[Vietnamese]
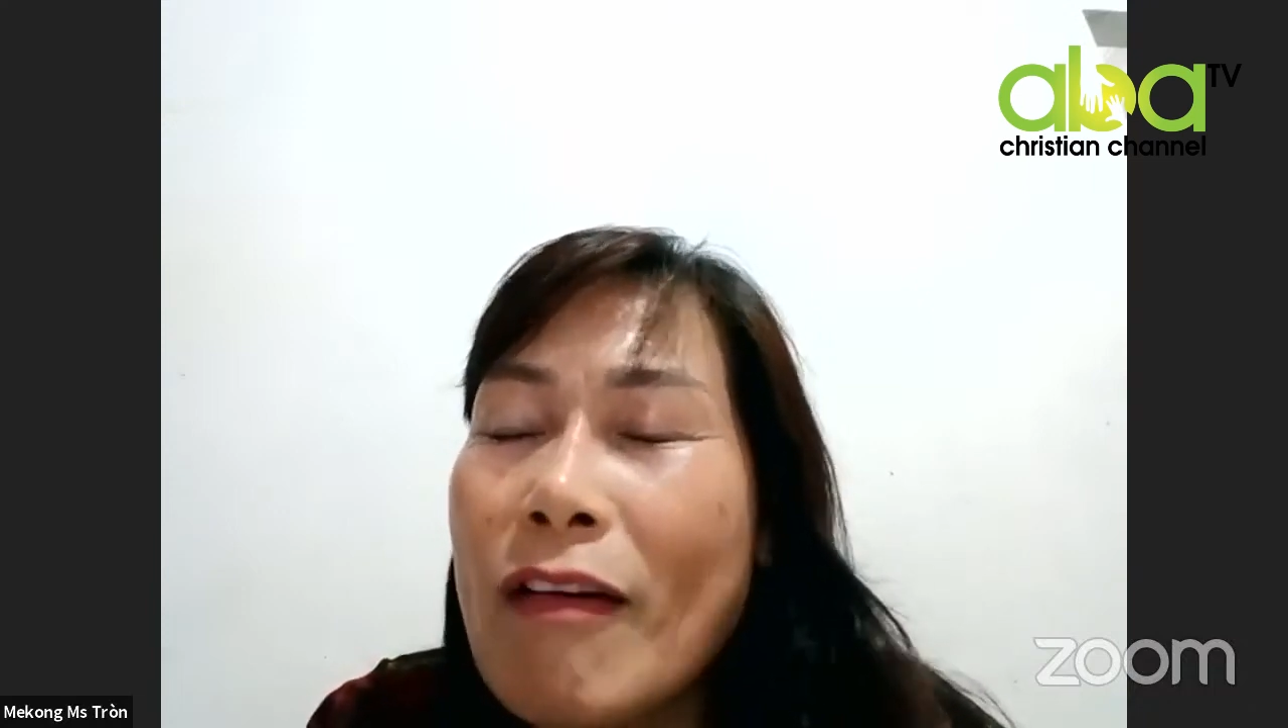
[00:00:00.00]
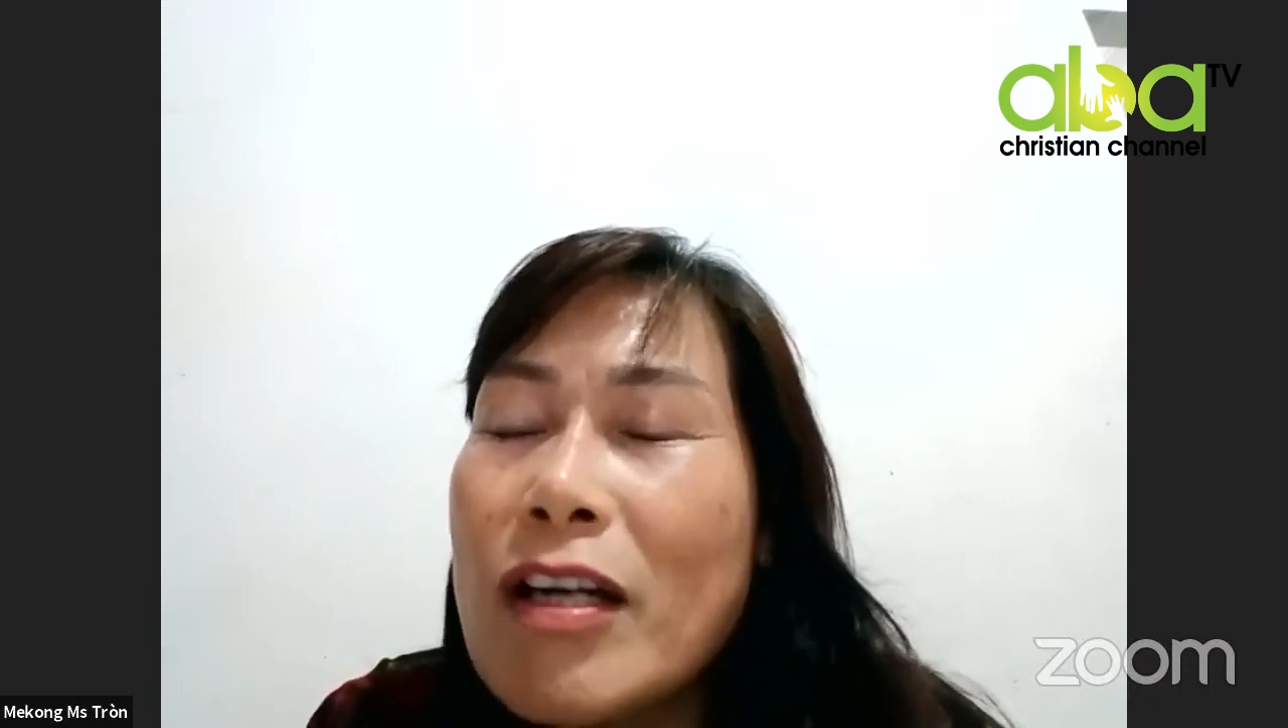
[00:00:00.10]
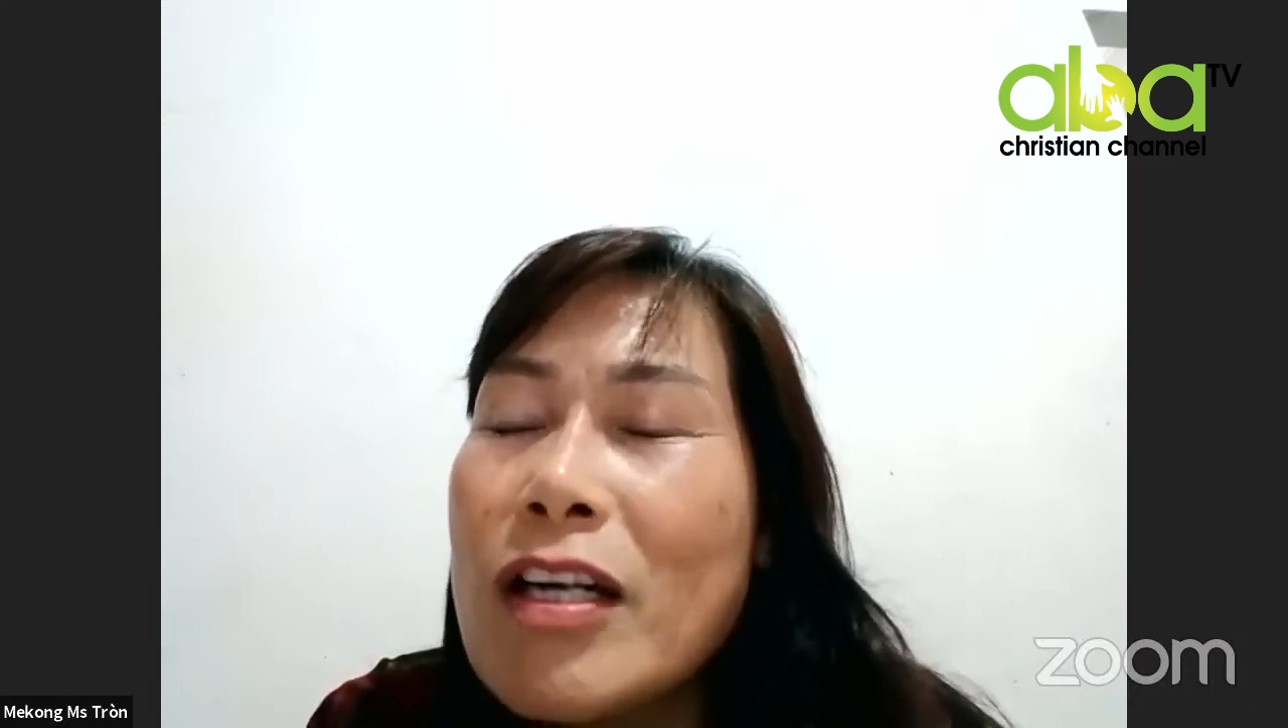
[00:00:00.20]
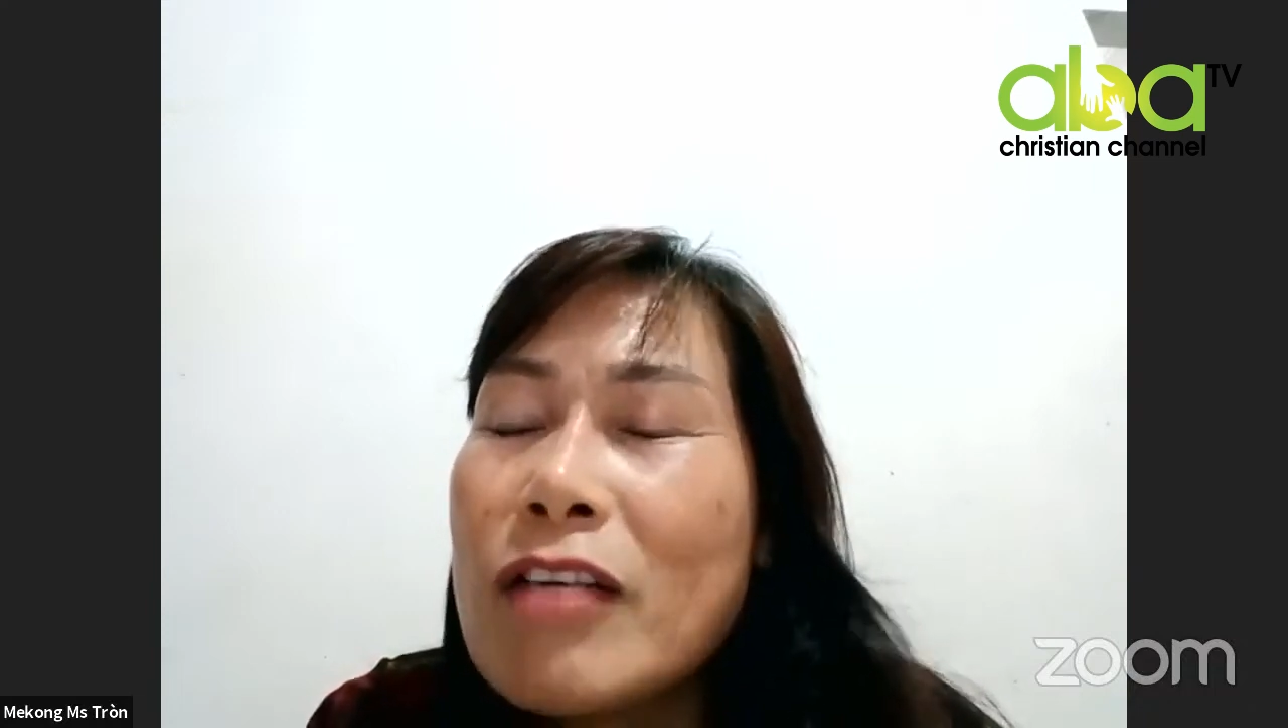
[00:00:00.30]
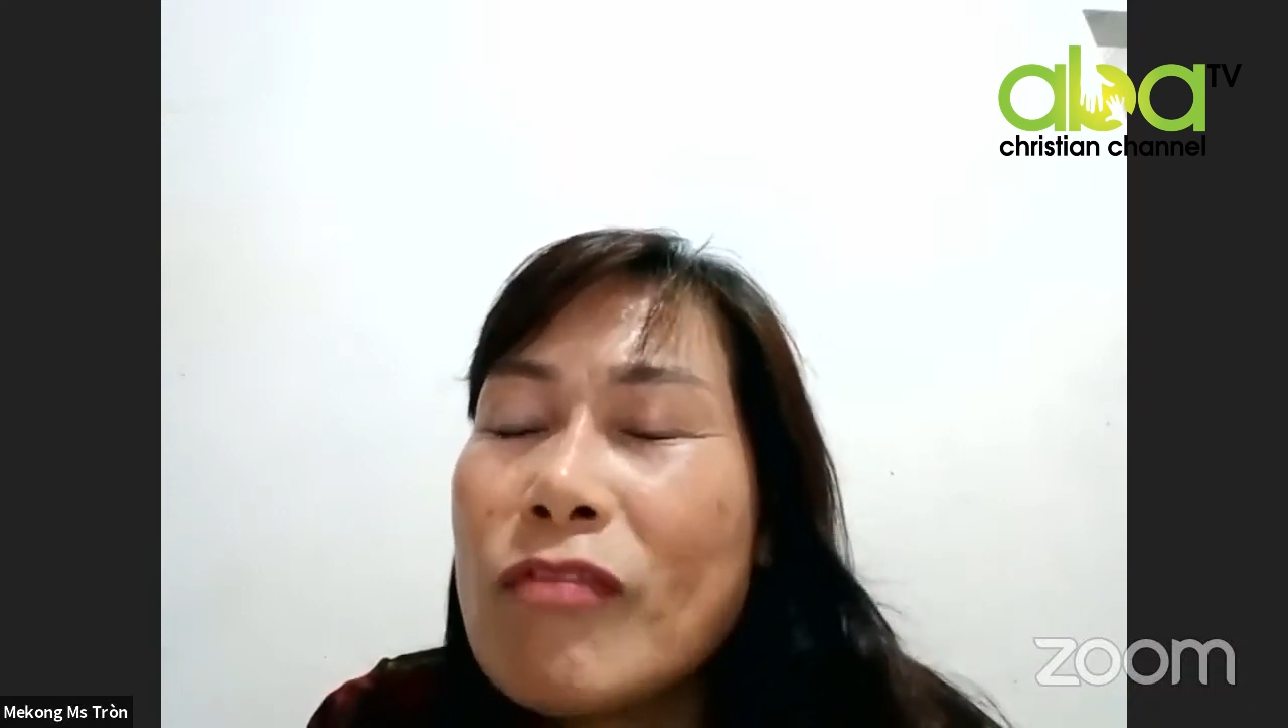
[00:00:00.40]

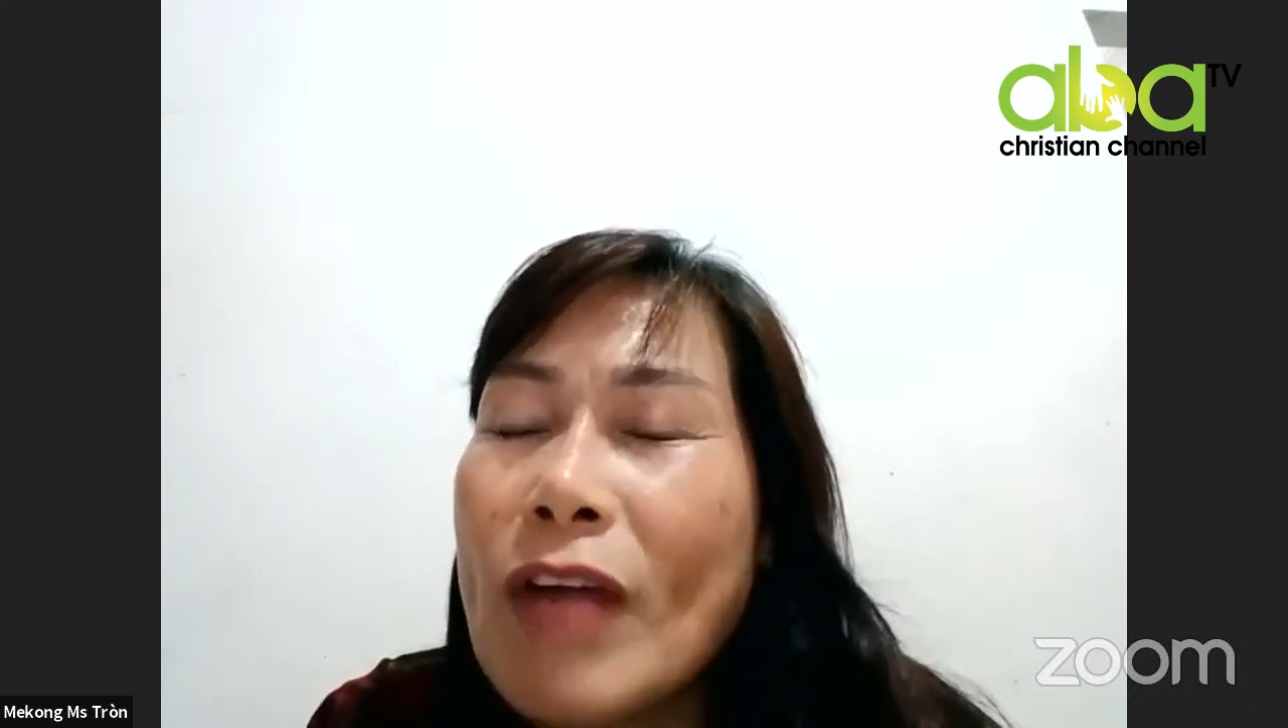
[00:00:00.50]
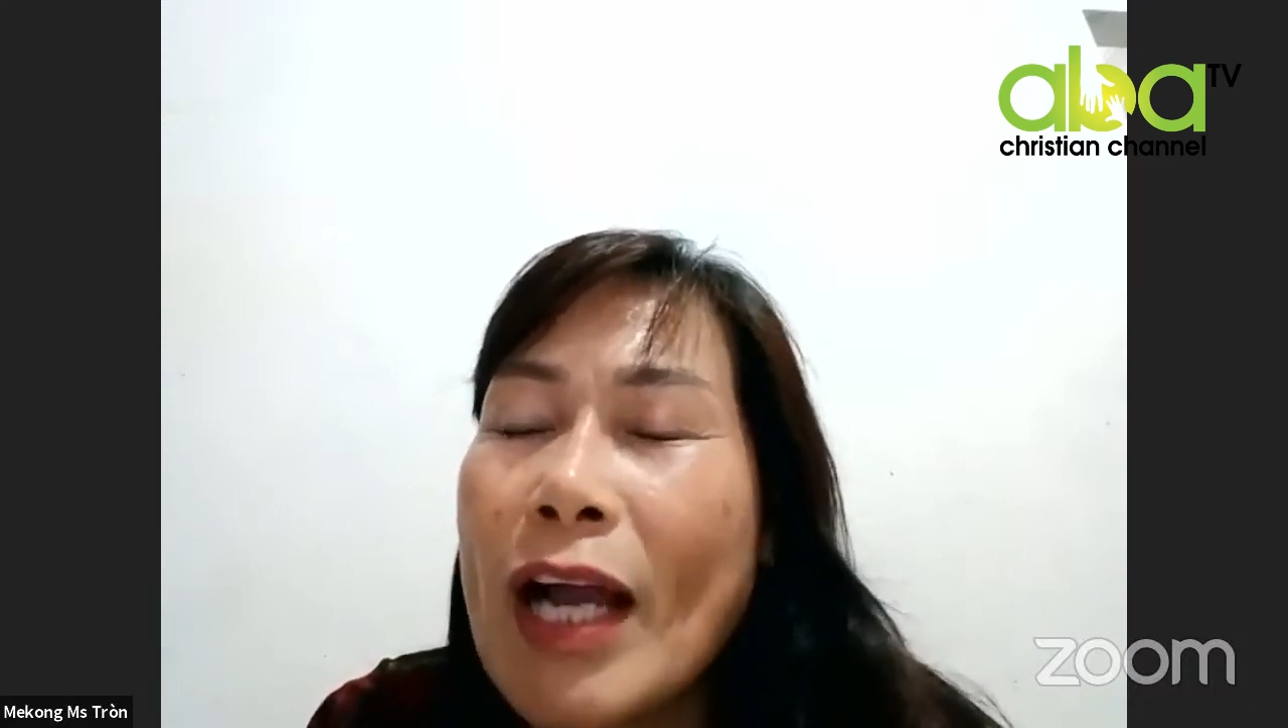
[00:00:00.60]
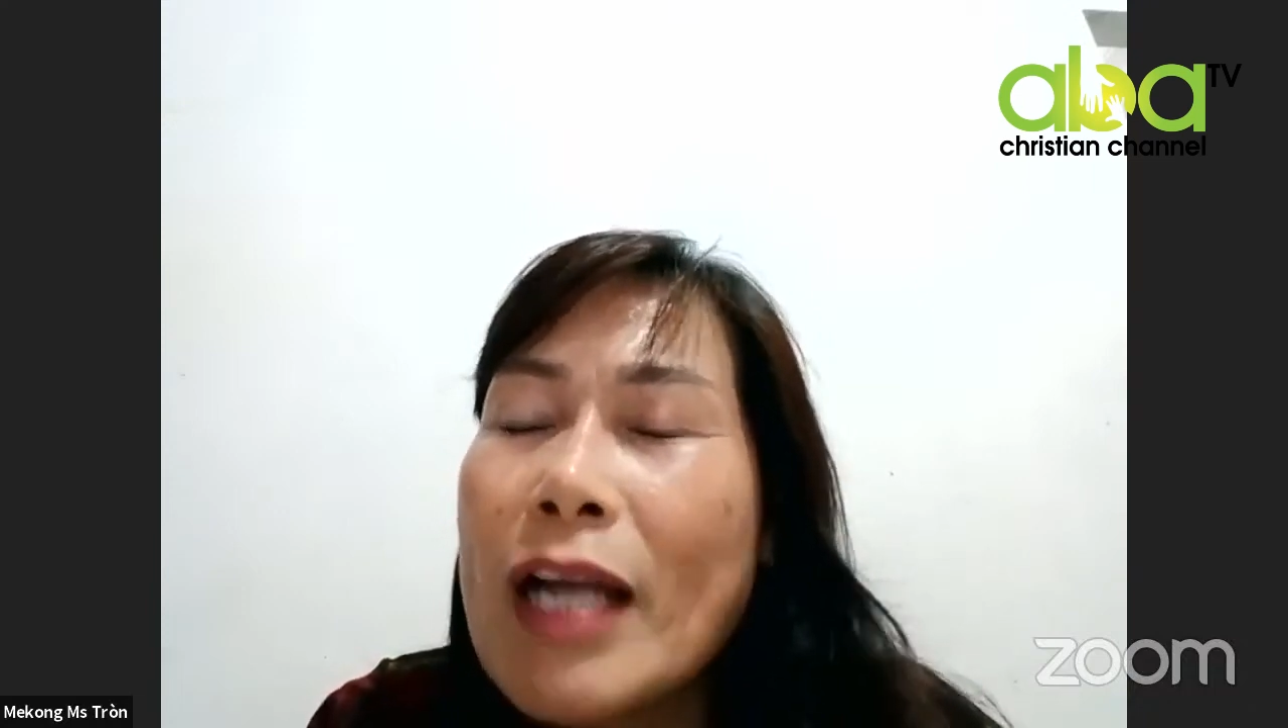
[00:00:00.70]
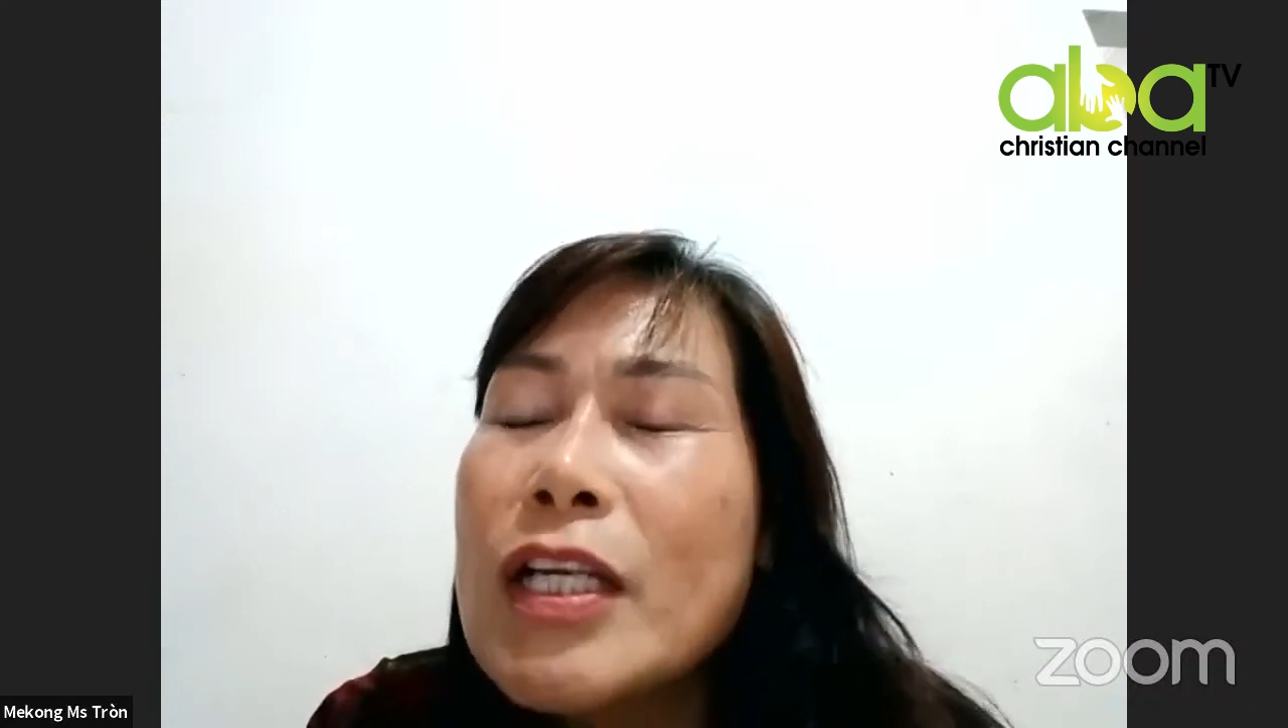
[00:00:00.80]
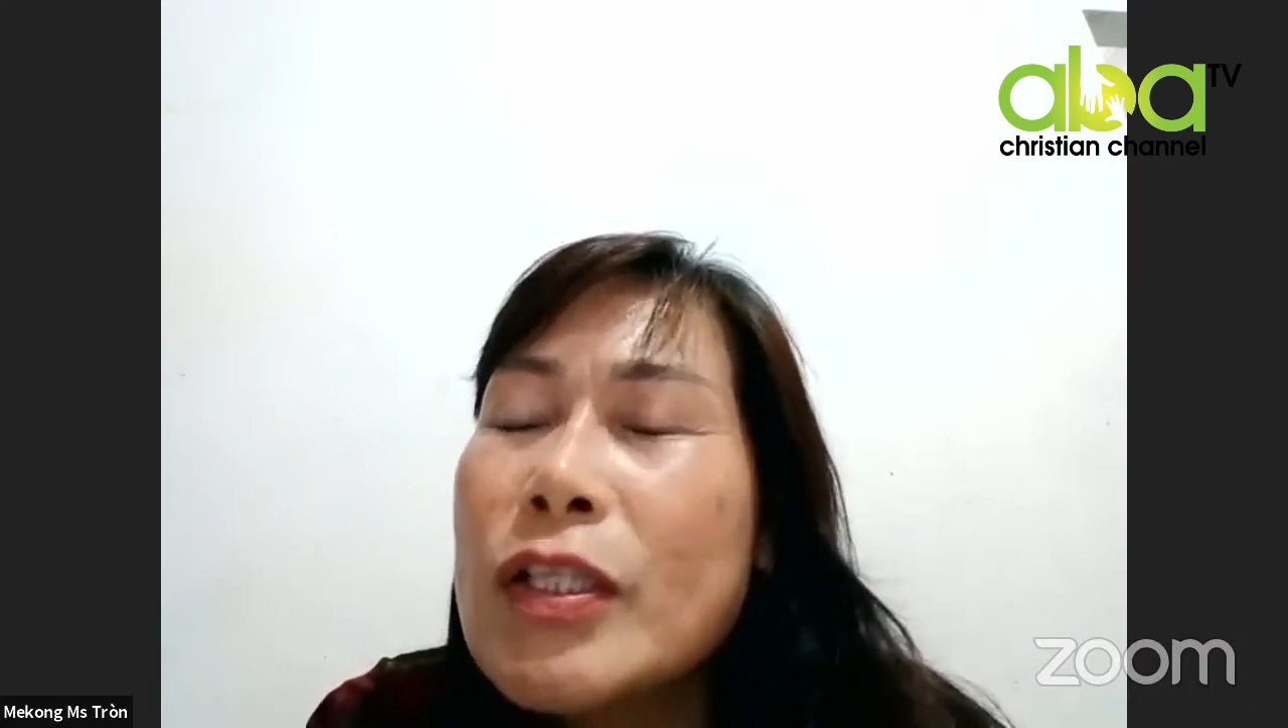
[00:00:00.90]
ước và